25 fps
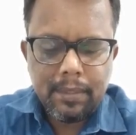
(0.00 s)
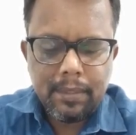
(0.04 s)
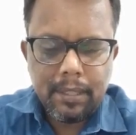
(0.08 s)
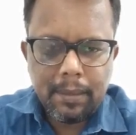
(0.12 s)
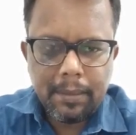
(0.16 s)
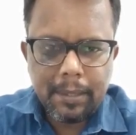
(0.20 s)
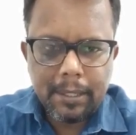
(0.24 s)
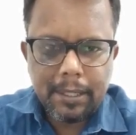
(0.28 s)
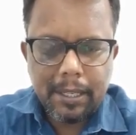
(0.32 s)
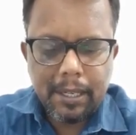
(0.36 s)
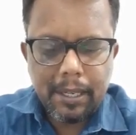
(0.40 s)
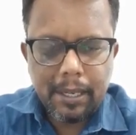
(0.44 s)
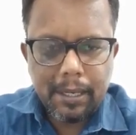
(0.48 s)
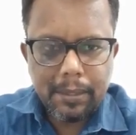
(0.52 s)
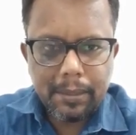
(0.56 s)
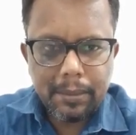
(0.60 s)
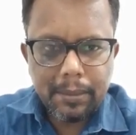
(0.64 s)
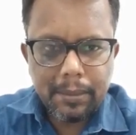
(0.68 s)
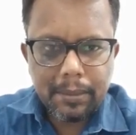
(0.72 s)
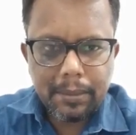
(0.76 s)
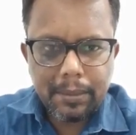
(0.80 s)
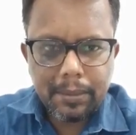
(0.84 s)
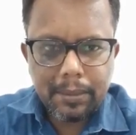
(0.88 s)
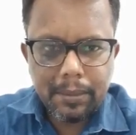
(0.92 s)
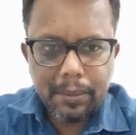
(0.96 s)
नमस्कार
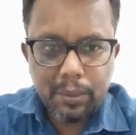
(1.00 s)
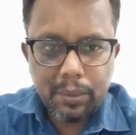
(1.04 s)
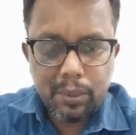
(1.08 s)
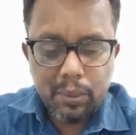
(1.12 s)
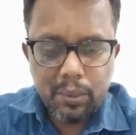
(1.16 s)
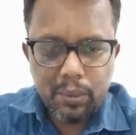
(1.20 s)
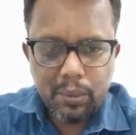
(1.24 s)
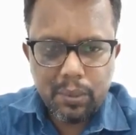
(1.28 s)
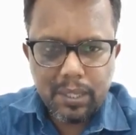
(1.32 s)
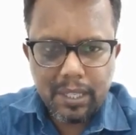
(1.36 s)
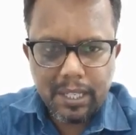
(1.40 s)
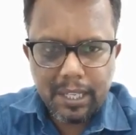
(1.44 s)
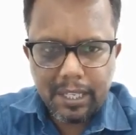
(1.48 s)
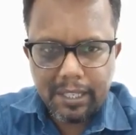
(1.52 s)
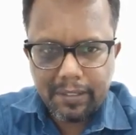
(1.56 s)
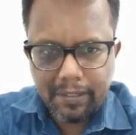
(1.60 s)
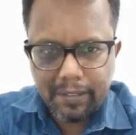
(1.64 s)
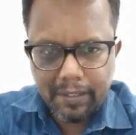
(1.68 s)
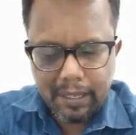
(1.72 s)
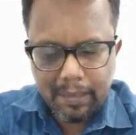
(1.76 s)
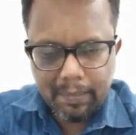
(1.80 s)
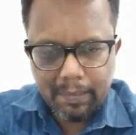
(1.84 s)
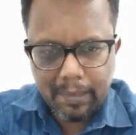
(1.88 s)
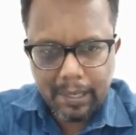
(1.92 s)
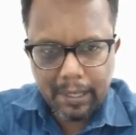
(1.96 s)
दोस्तों रोज़ एक
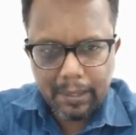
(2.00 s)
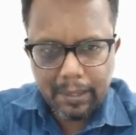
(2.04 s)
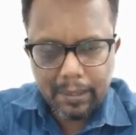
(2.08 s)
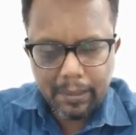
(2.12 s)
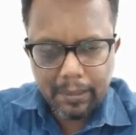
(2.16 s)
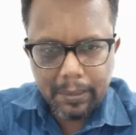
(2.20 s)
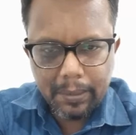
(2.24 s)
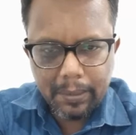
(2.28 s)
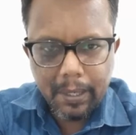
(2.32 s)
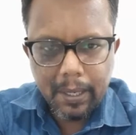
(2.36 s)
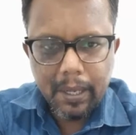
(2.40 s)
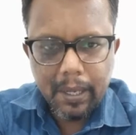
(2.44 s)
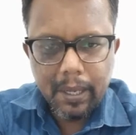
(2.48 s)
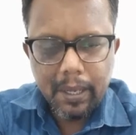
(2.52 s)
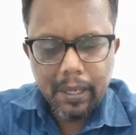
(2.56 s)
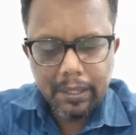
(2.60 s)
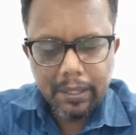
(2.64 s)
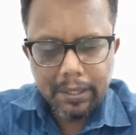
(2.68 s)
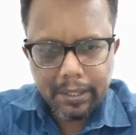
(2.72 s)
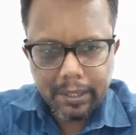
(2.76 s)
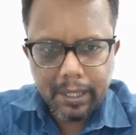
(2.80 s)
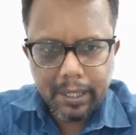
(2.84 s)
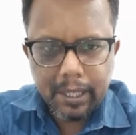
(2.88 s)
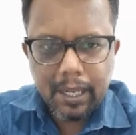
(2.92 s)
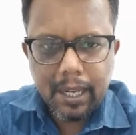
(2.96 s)
फ़िल्म ये जो
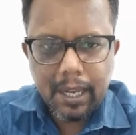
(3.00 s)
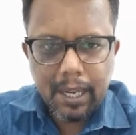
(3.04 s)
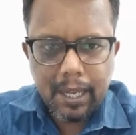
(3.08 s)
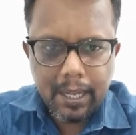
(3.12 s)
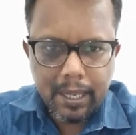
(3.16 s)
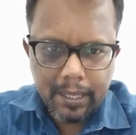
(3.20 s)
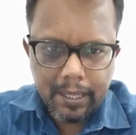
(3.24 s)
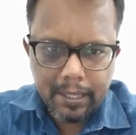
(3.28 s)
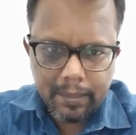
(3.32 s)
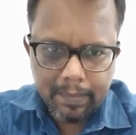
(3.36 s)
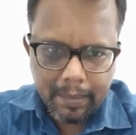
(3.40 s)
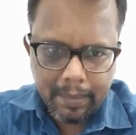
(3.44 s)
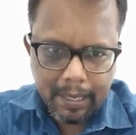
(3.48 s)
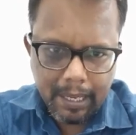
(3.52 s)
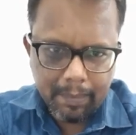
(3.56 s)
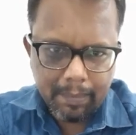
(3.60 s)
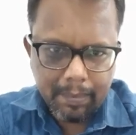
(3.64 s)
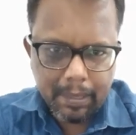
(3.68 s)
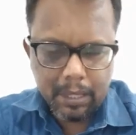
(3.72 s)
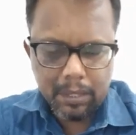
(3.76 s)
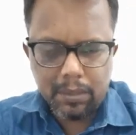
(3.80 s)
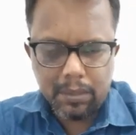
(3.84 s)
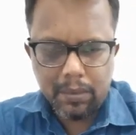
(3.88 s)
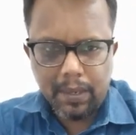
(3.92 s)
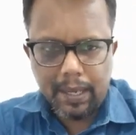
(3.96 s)
श्रृंखला है इसमें
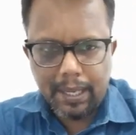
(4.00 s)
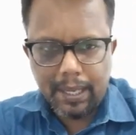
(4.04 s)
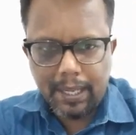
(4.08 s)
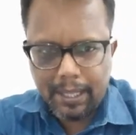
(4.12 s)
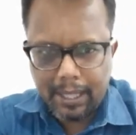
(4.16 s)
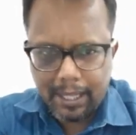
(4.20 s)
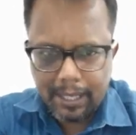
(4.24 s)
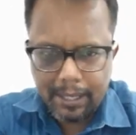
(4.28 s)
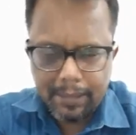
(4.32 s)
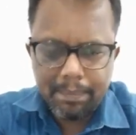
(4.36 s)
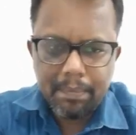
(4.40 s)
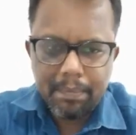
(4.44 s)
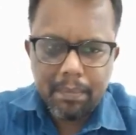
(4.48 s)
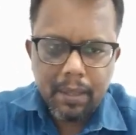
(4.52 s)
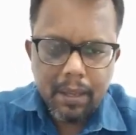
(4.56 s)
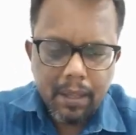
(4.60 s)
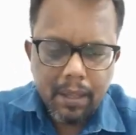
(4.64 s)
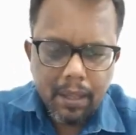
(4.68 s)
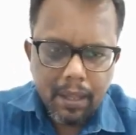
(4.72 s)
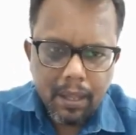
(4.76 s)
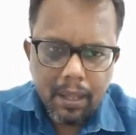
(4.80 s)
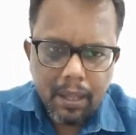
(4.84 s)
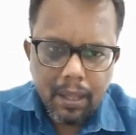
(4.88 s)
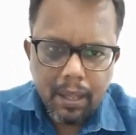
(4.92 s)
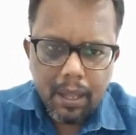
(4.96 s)
आपका स्वागत है
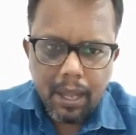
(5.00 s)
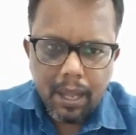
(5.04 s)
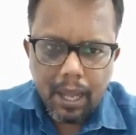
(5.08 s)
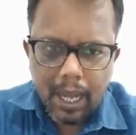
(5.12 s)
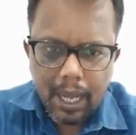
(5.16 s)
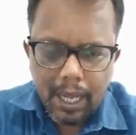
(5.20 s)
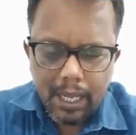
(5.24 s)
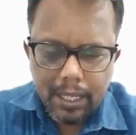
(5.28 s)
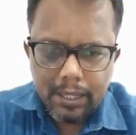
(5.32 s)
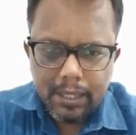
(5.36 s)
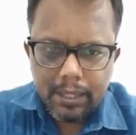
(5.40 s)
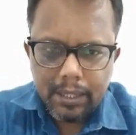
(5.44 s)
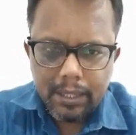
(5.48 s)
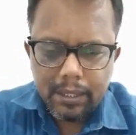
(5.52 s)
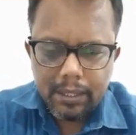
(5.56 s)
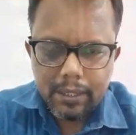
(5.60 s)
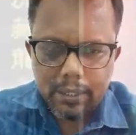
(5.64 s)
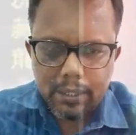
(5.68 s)
आज